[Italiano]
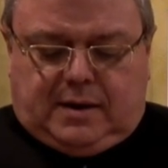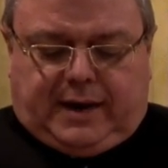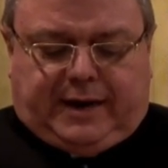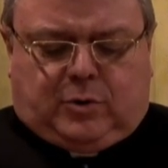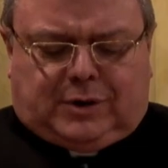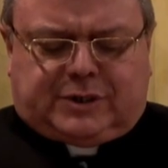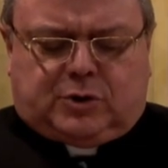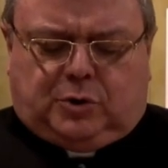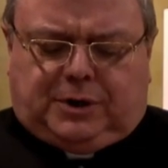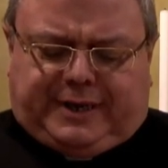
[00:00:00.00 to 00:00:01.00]
Ecco,
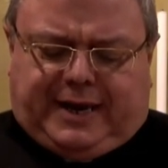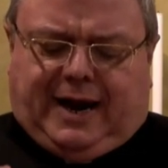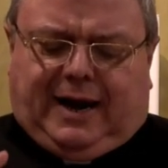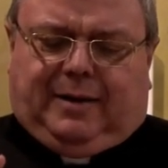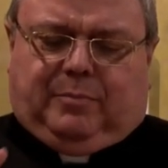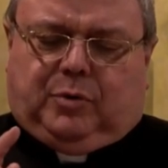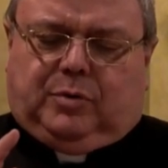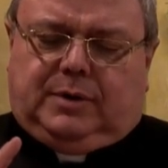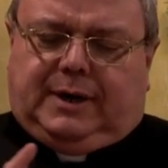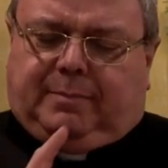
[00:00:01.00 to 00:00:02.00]

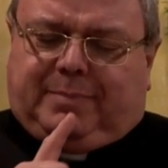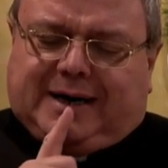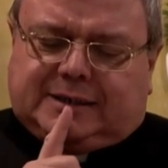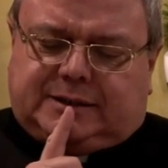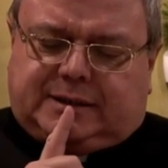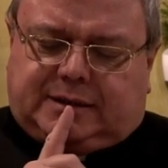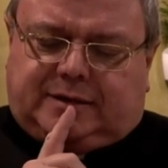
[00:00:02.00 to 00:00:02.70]
ascoltiamo la pagina